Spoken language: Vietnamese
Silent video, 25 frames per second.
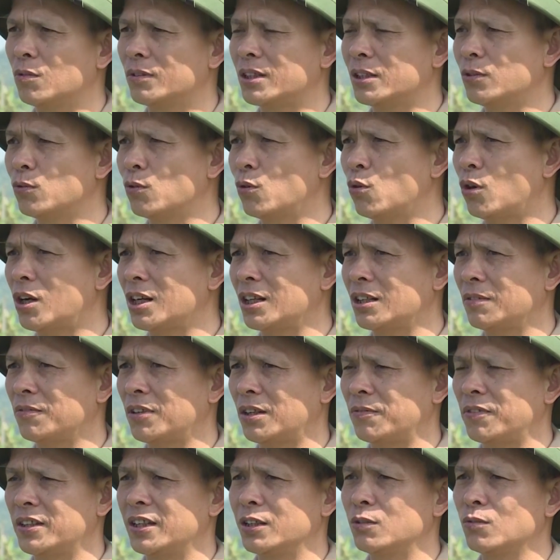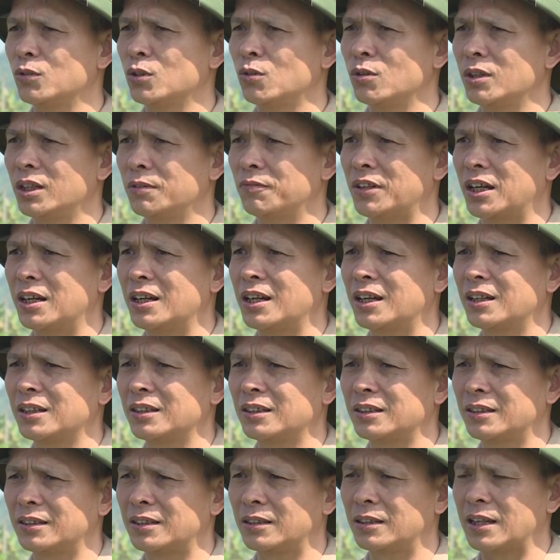không thể chủ quan và phía chúng tôi thì vẫn
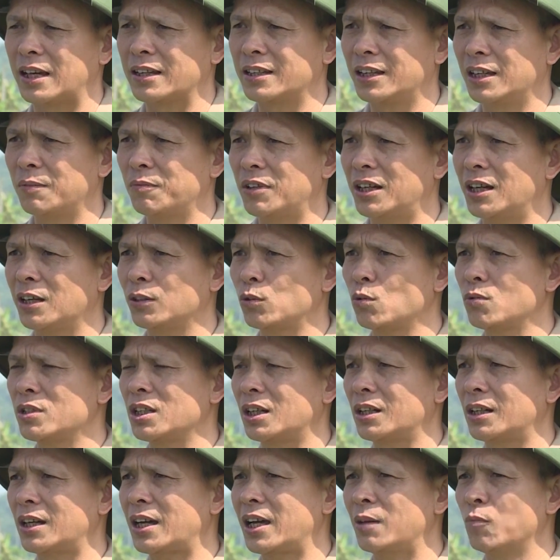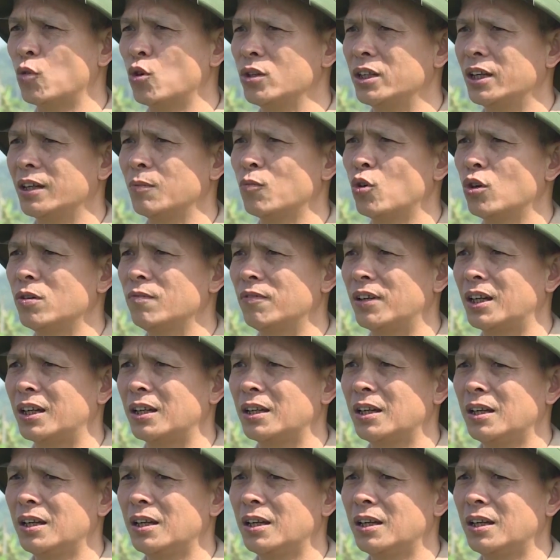đang anh em vẫn đang túc trực là 24 ngày 24